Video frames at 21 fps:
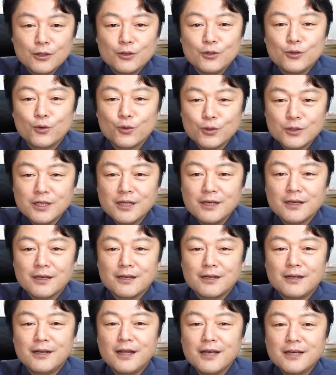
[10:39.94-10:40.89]
よっ
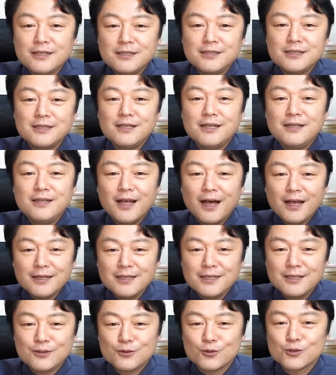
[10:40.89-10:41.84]
て歴史に
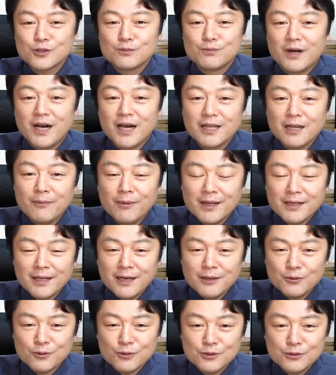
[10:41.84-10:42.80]
何一つ学ば
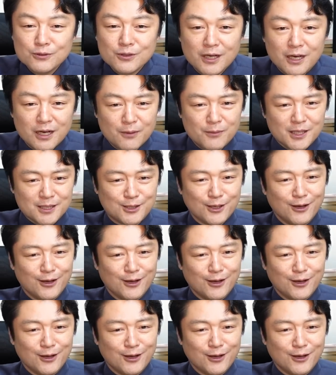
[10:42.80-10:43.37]
ないと言うんであれば、